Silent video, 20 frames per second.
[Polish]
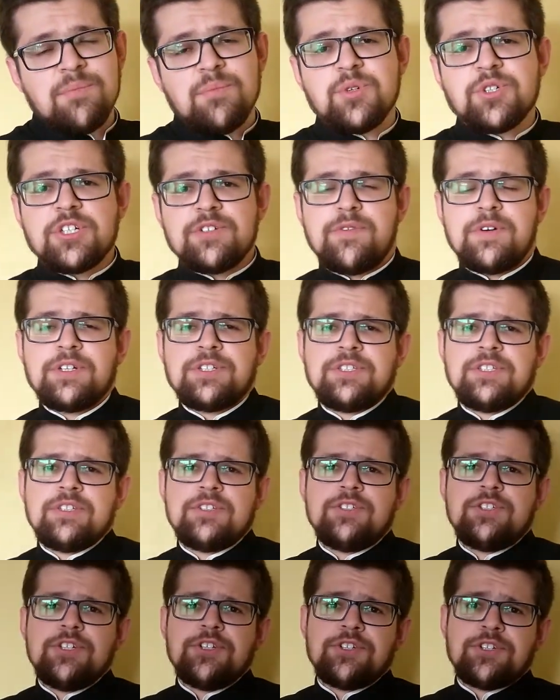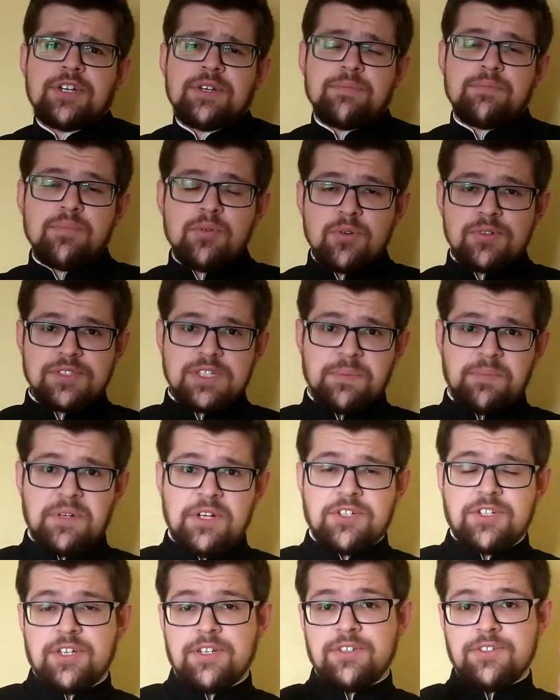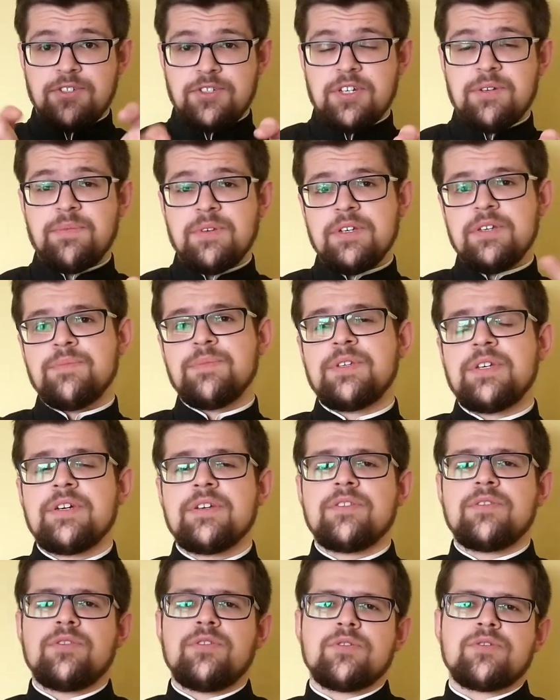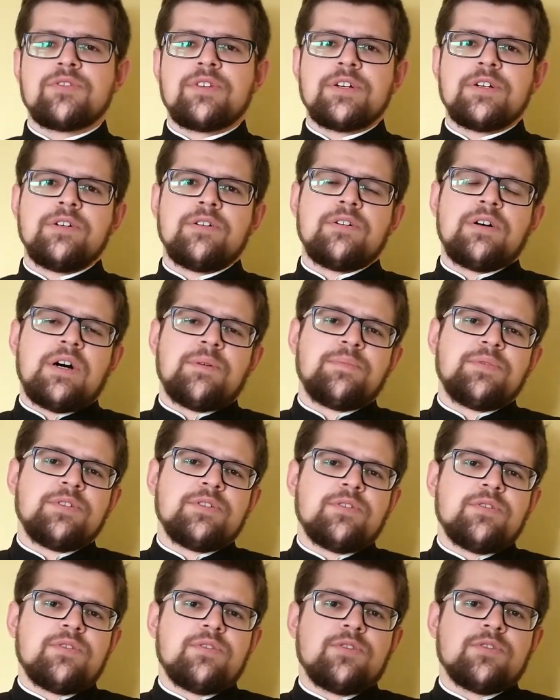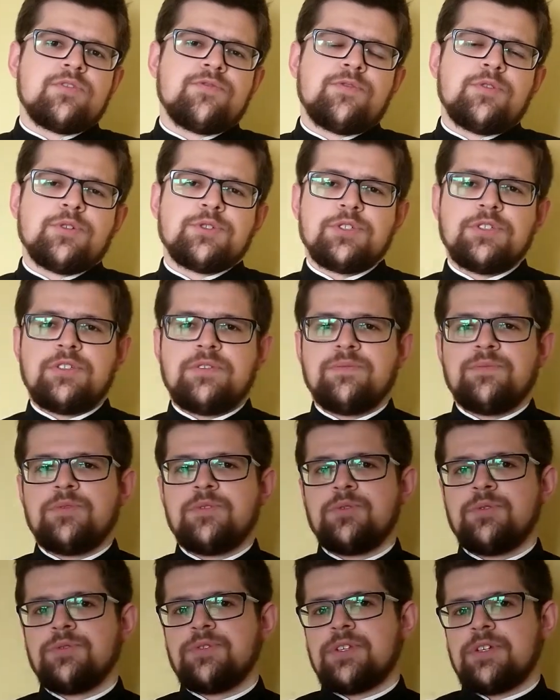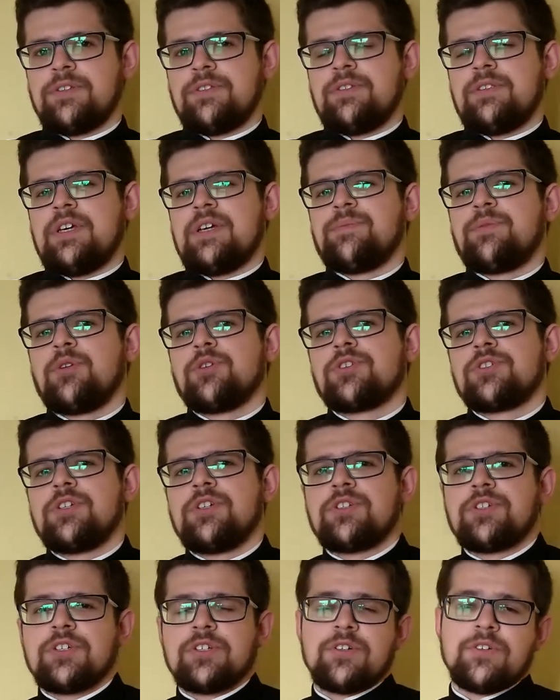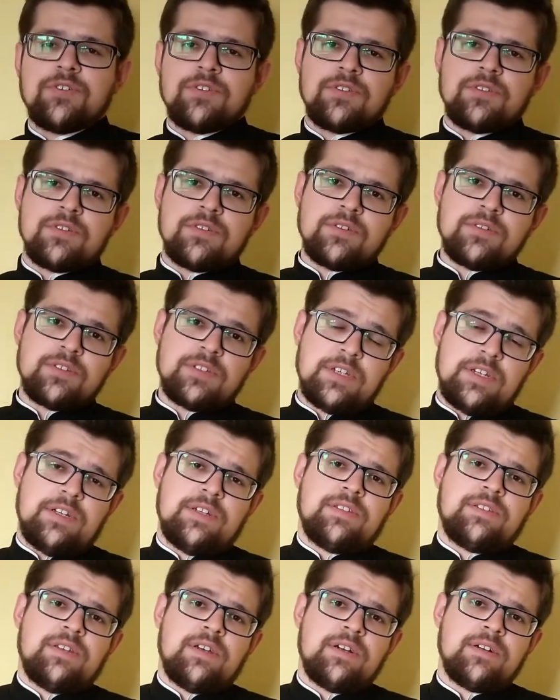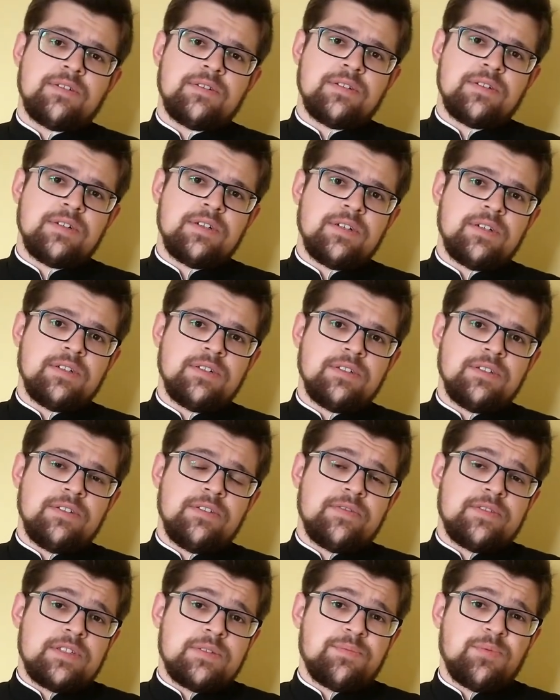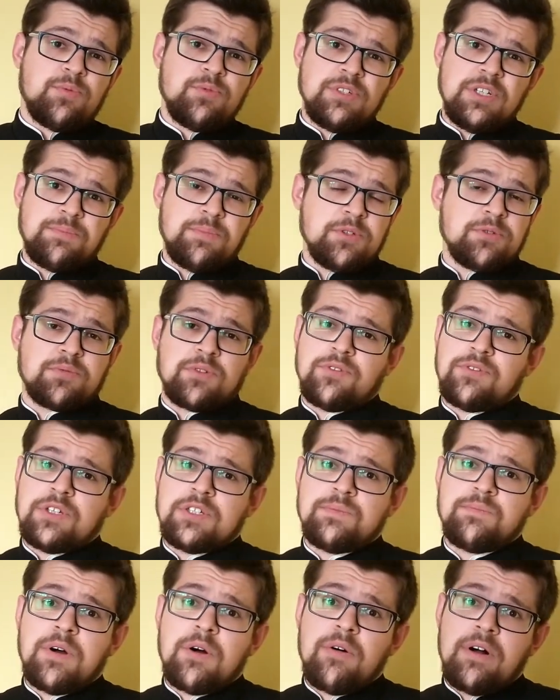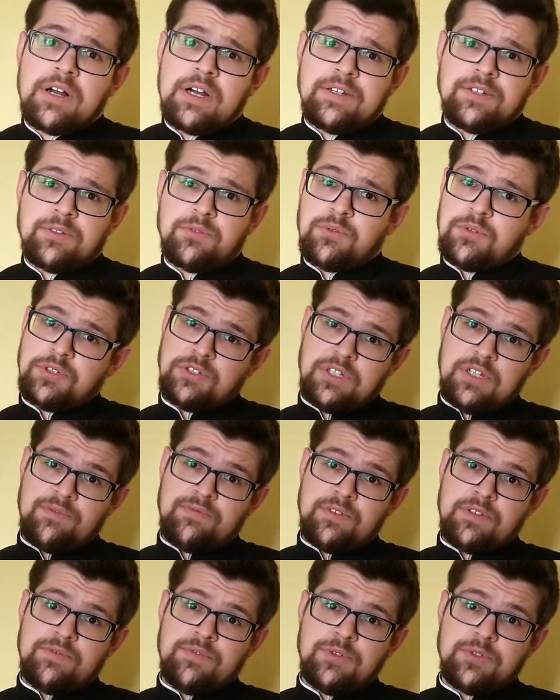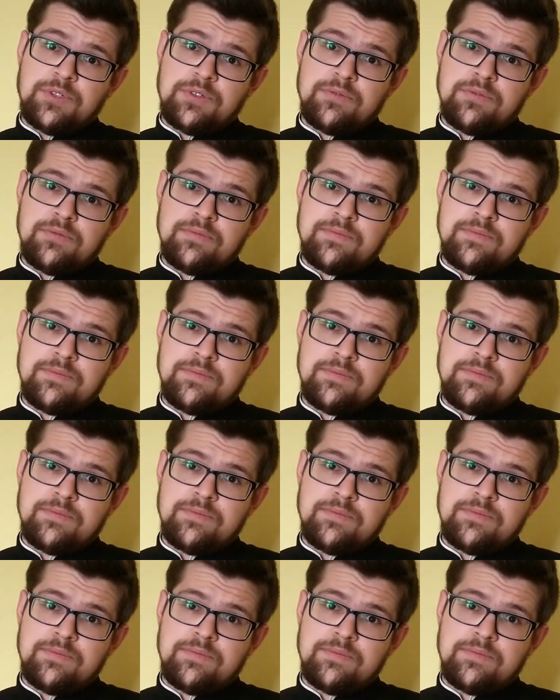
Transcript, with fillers: Może właśnie dzisiaj Bóg zaprasza i Ciebie i mnie do tego, aby otworzyć Mu ten najmroczniejszy kąt serca i wspólnie posprzątać bałagan, który się tam wytworzył.